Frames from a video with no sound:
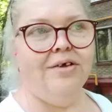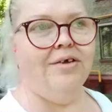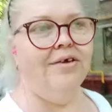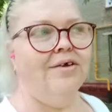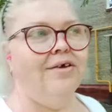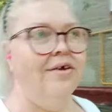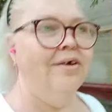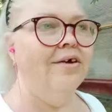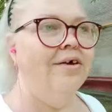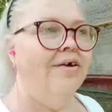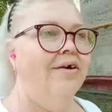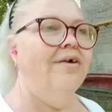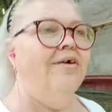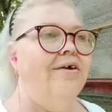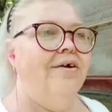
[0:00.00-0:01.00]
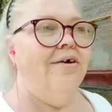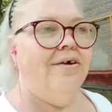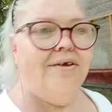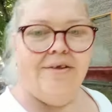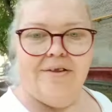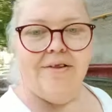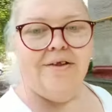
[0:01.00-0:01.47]
и
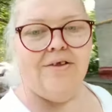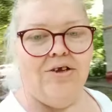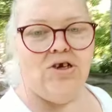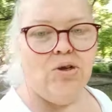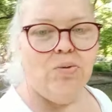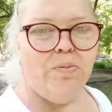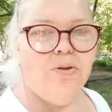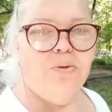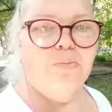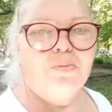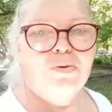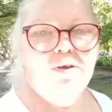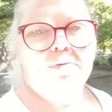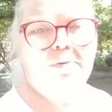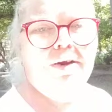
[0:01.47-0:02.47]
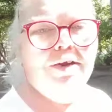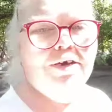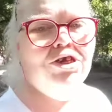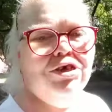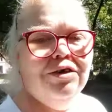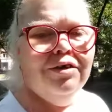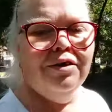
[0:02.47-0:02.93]
надеюсь, что потом будет
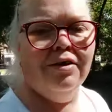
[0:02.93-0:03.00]
полегче.